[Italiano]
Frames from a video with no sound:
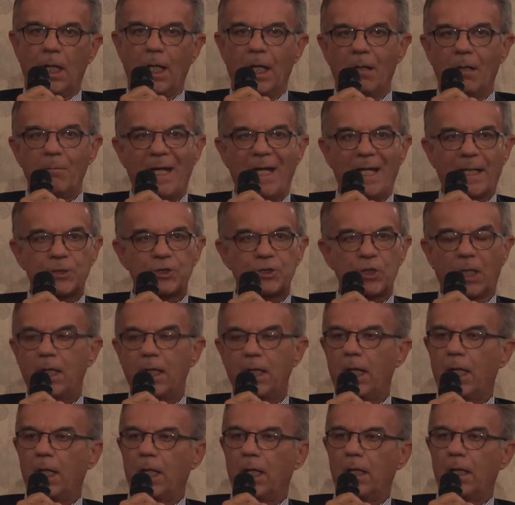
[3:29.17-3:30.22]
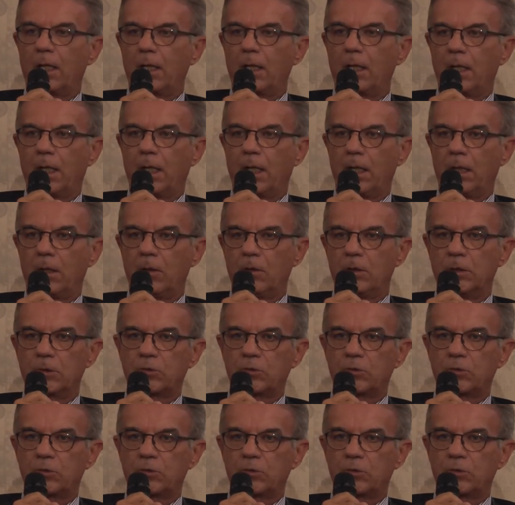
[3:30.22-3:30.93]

La merce che, che io